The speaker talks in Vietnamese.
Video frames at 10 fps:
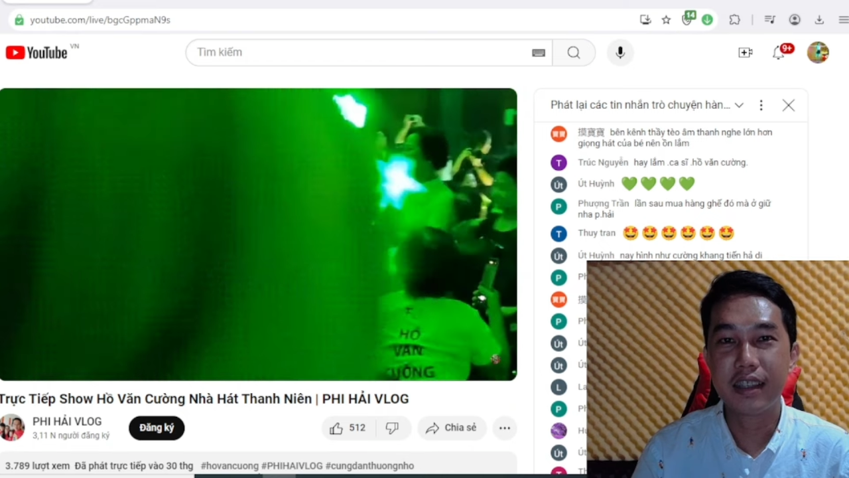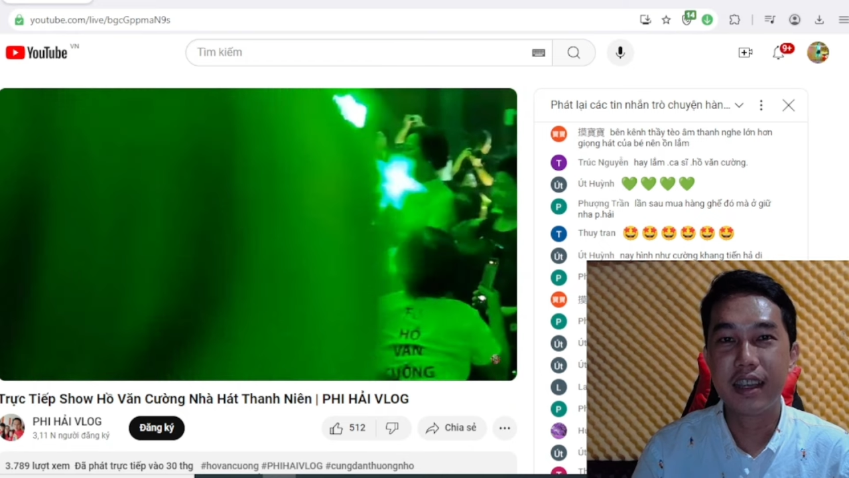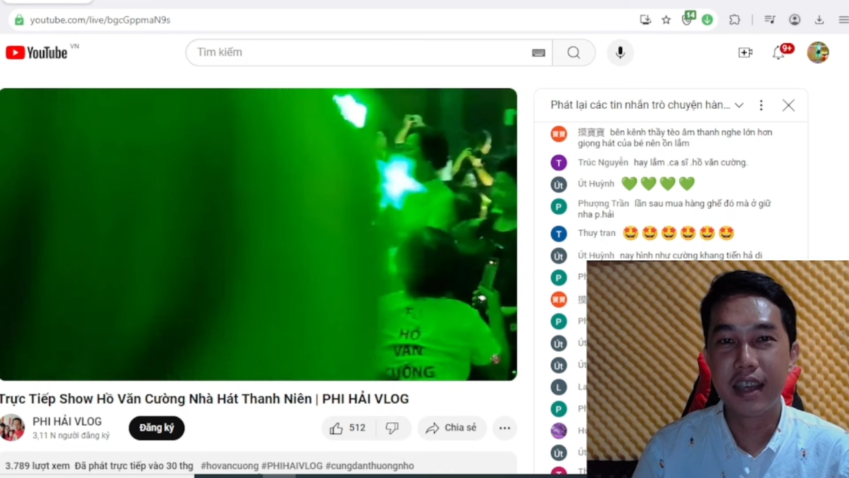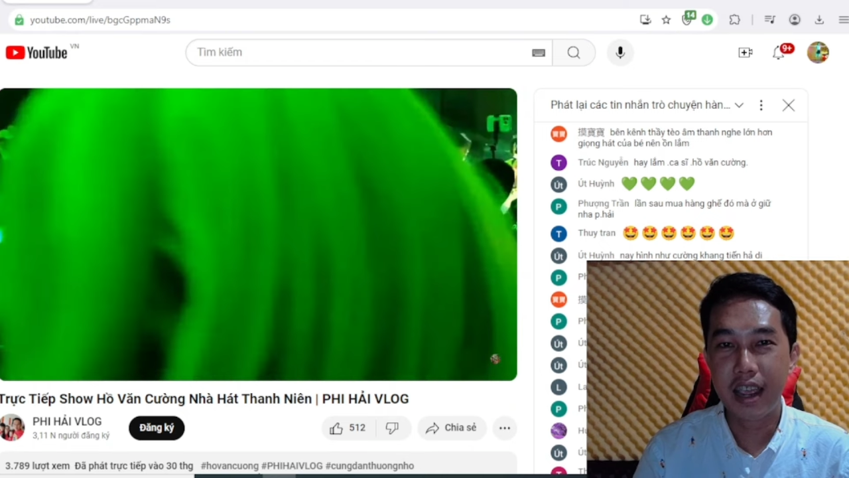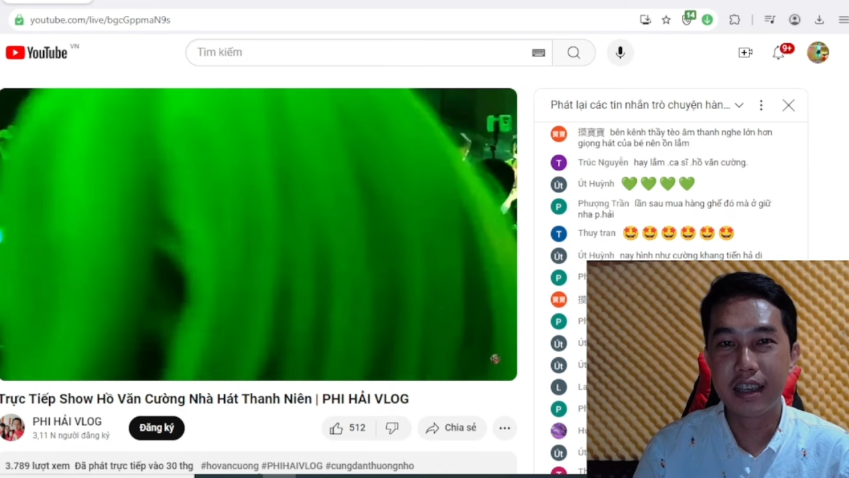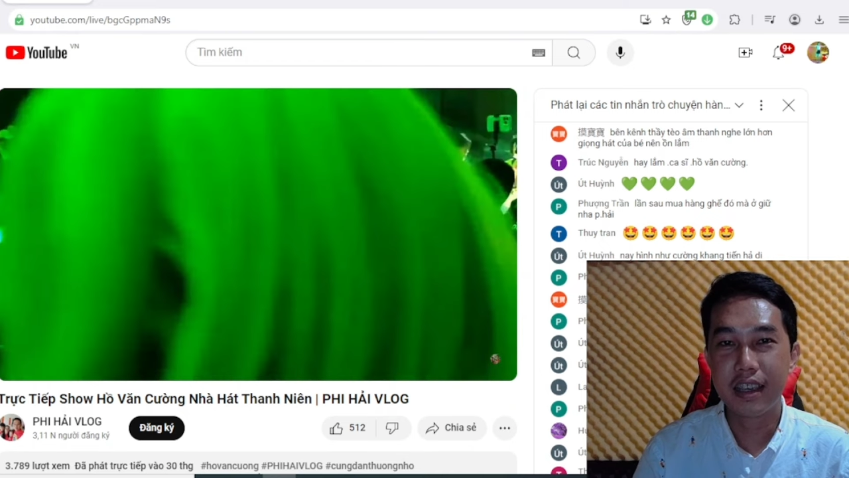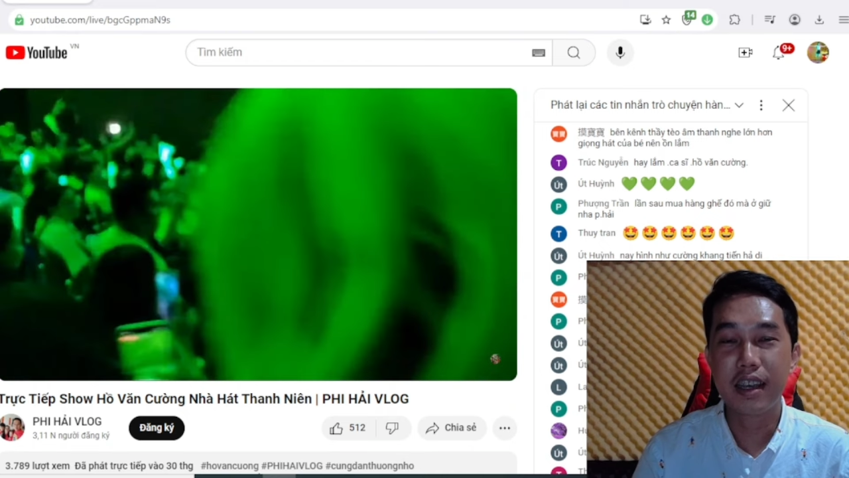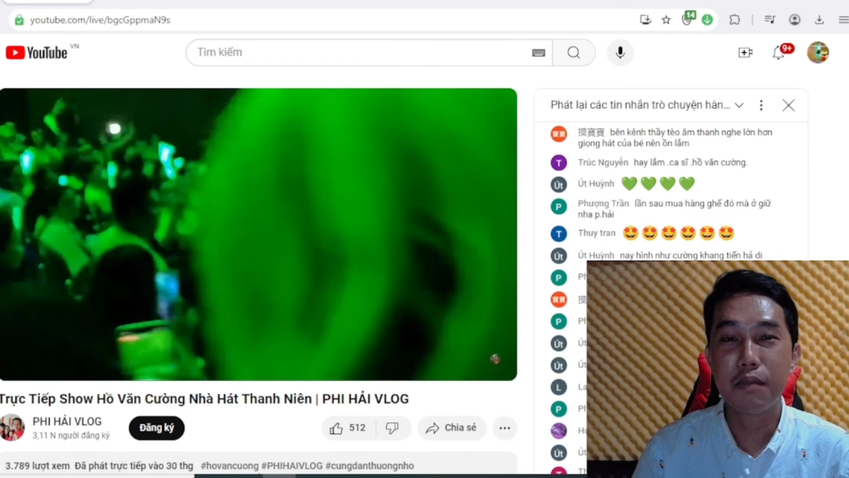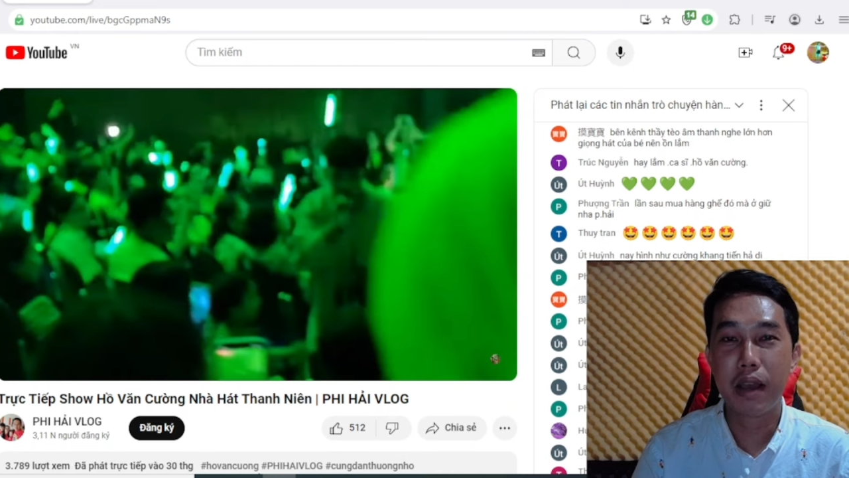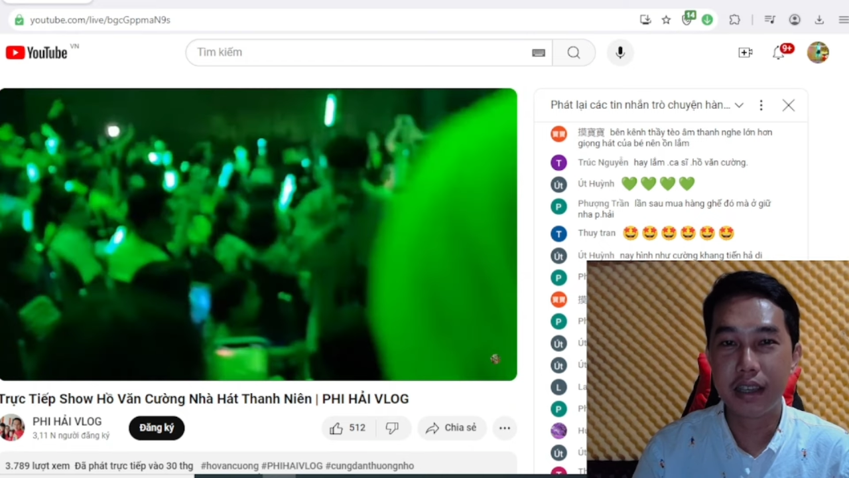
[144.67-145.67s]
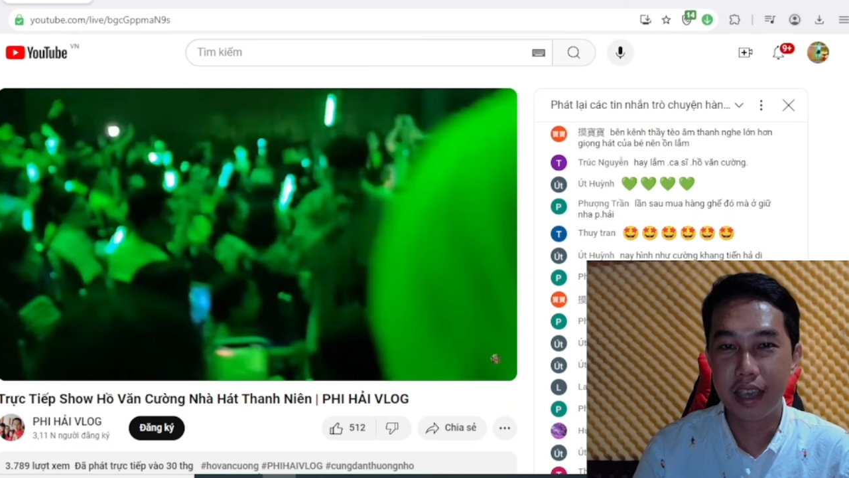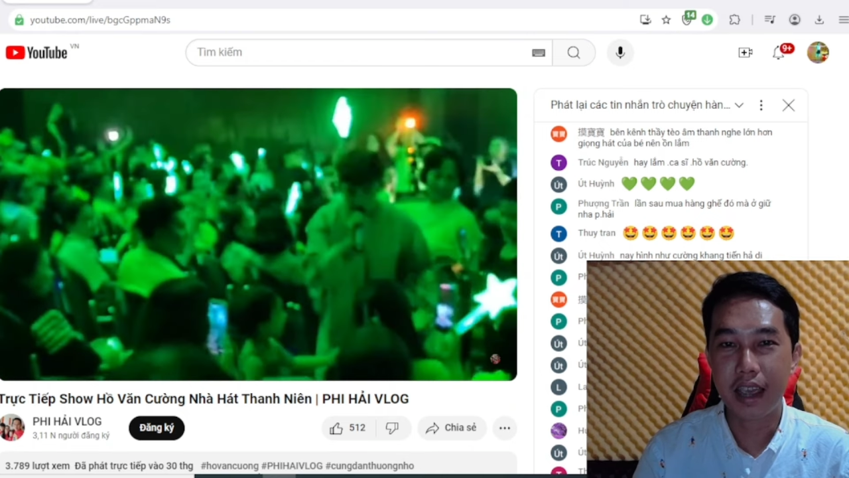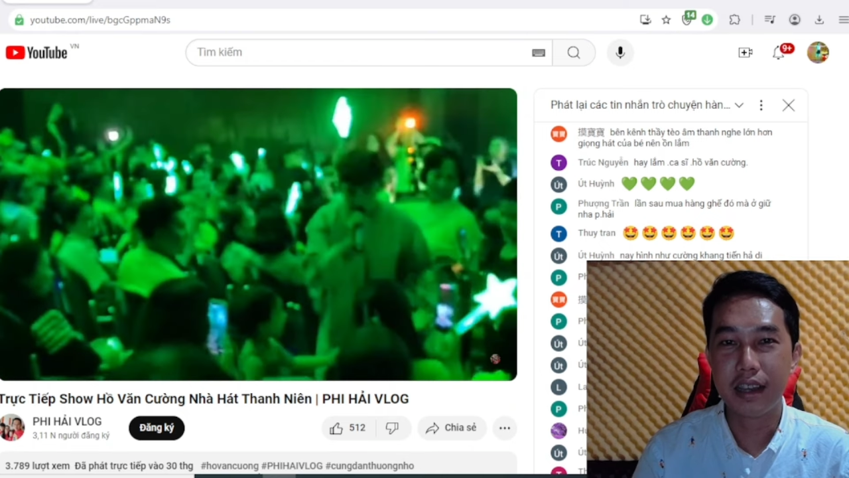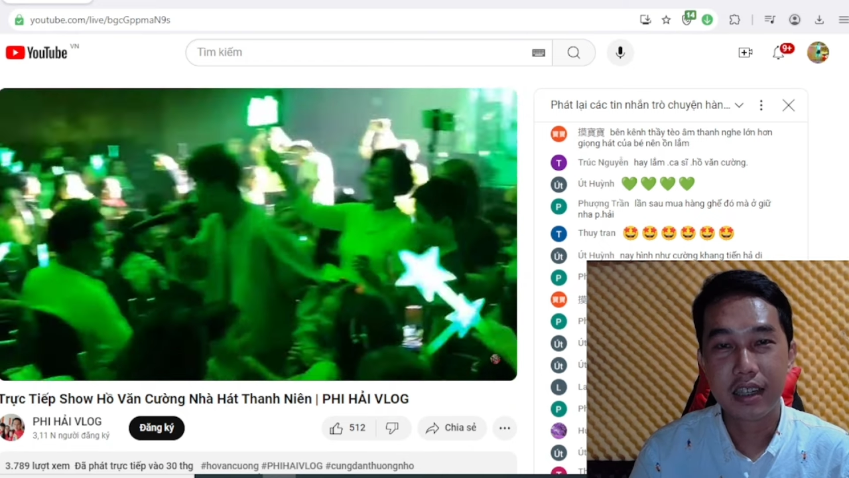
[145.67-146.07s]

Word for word: tiếng hát những cái bản nhạc